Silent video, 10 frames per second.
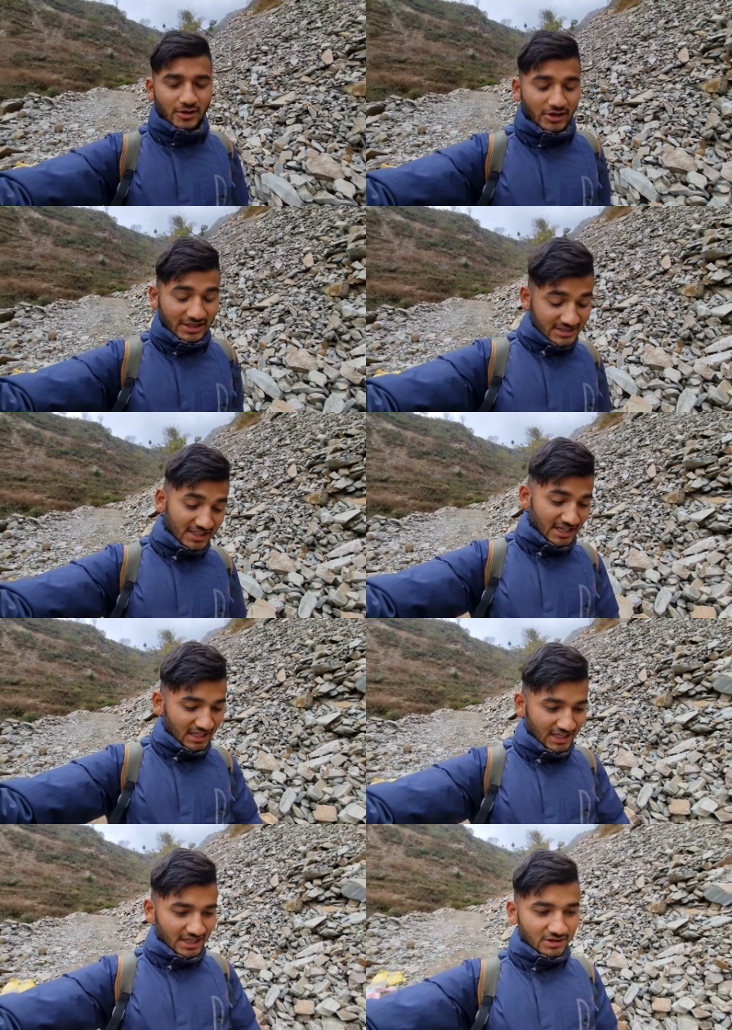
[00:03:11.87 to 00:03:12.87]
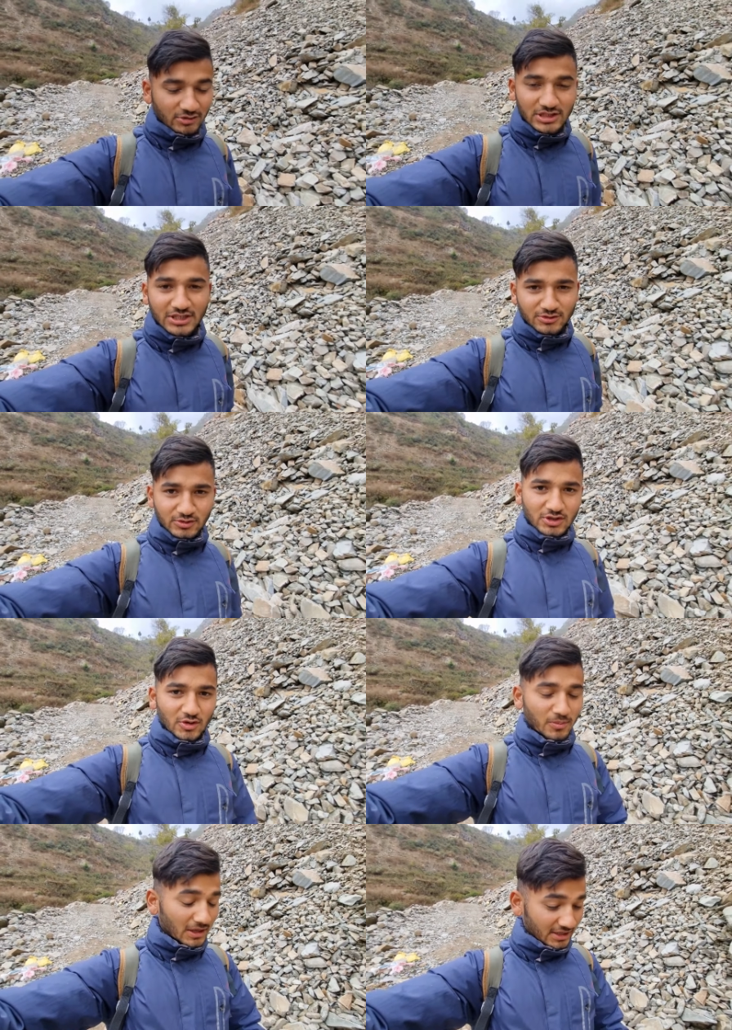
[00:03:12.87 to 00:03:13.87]
के और रिस्क नहीं लेना है तो इसलिए सोच
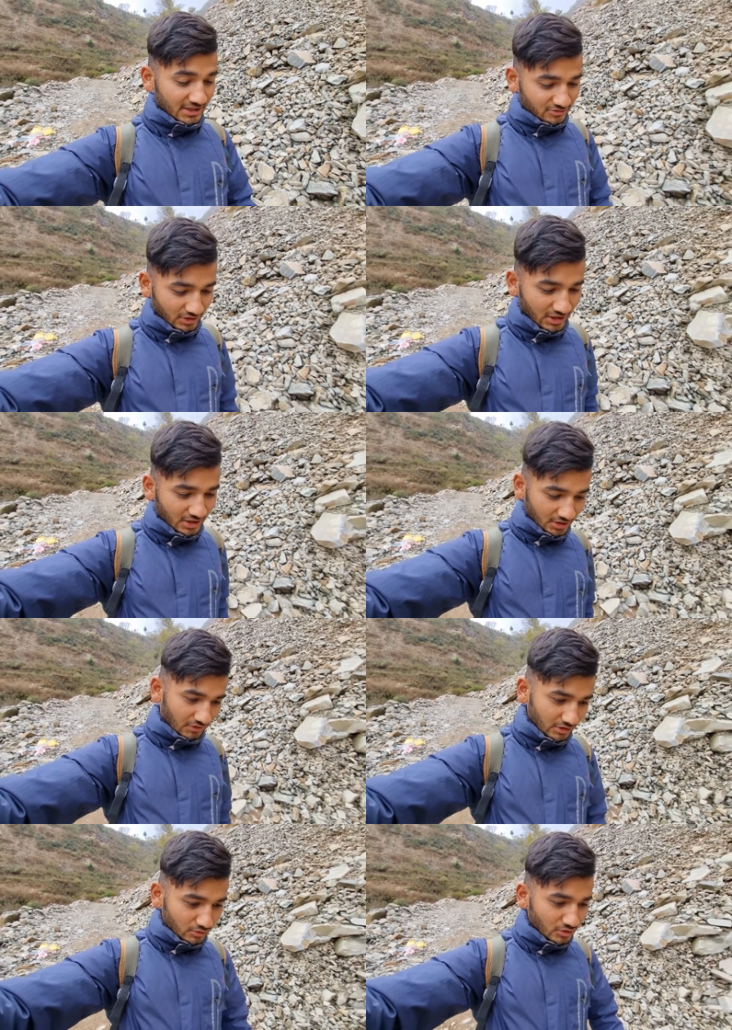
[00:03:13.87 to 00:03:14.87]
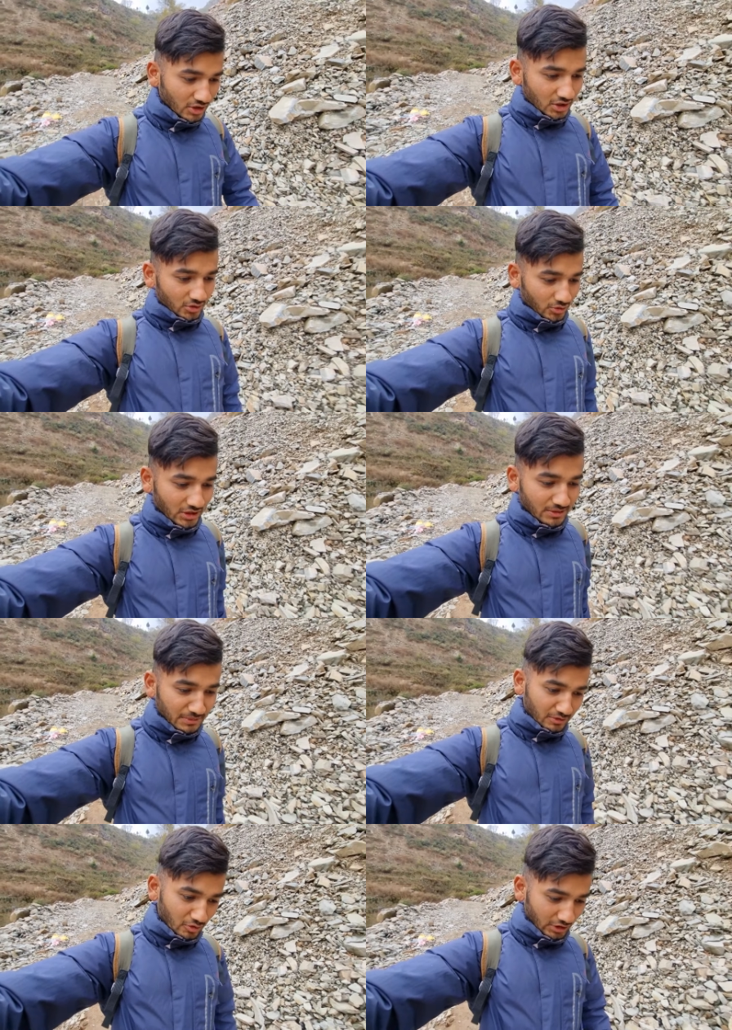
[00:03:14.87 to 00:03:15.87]
रहा हूँ ब्लड टेस्ट वगैरह करवा दूँ क्योंकि
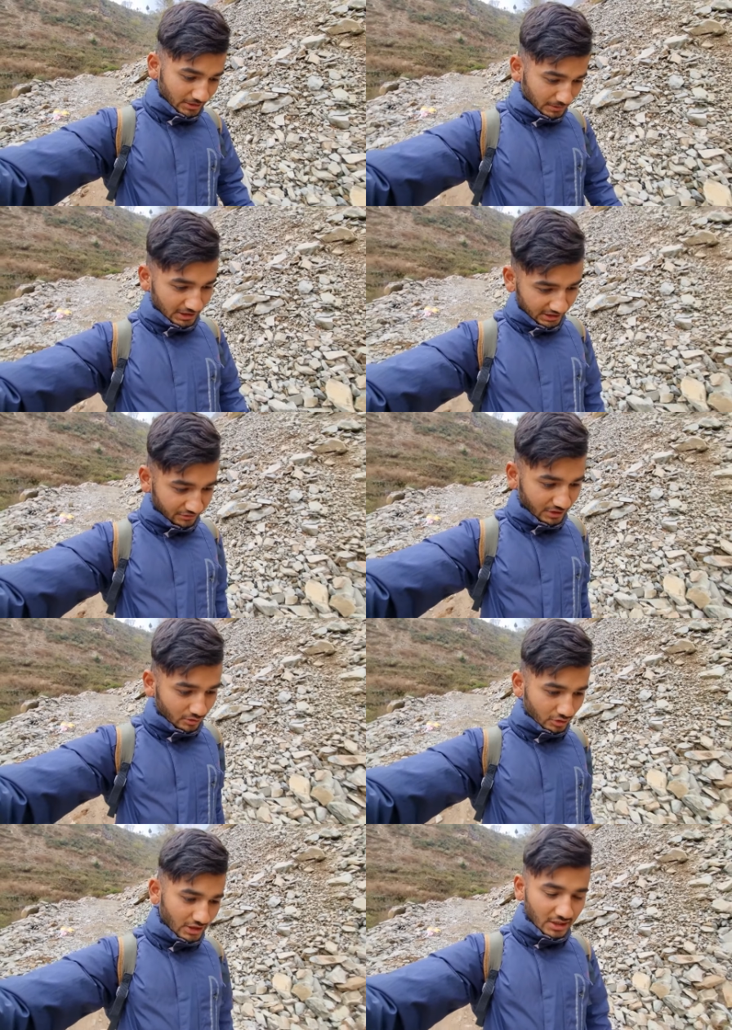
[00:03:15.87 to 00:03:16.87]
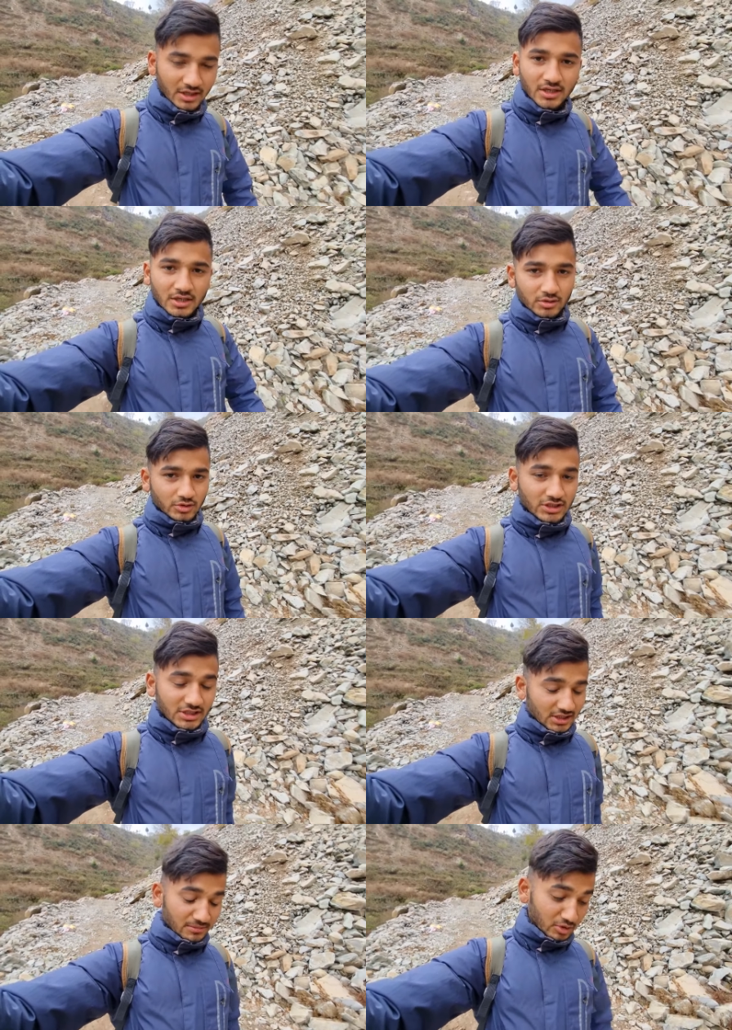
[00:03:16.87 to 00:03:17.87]
मेरे को एक बार टाइफाइड हो रखा है ना तो उसके
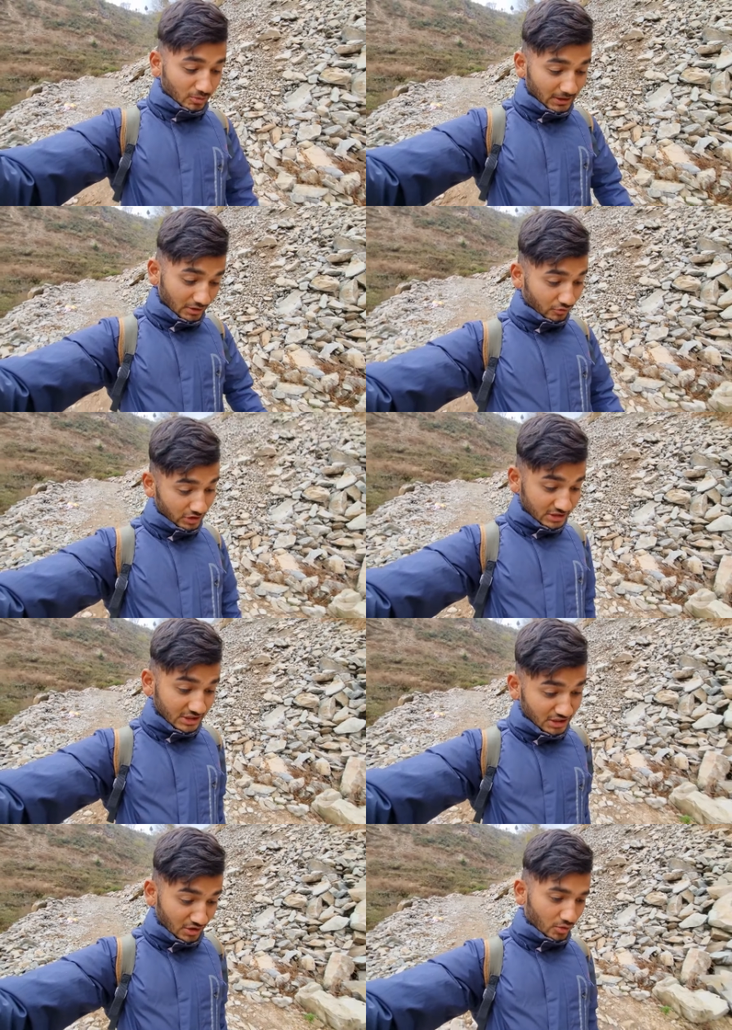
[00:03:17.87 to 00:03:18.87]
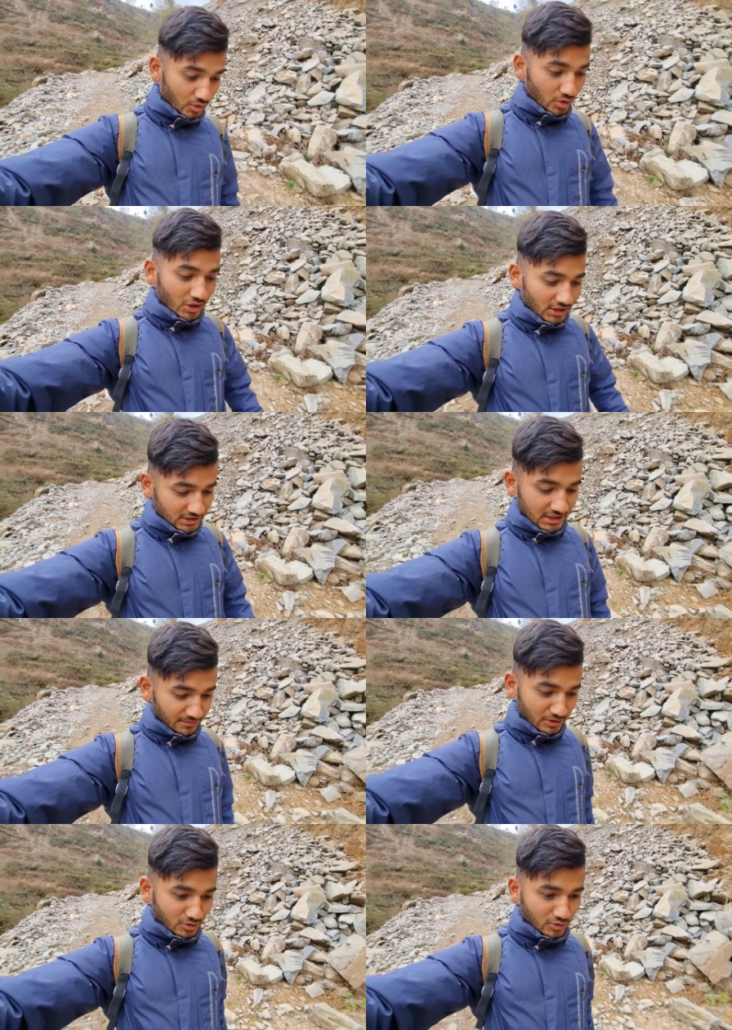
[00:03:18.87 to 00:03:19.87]
चक्कर में दोबारा वही चीज़ ना हो इसलिए मैं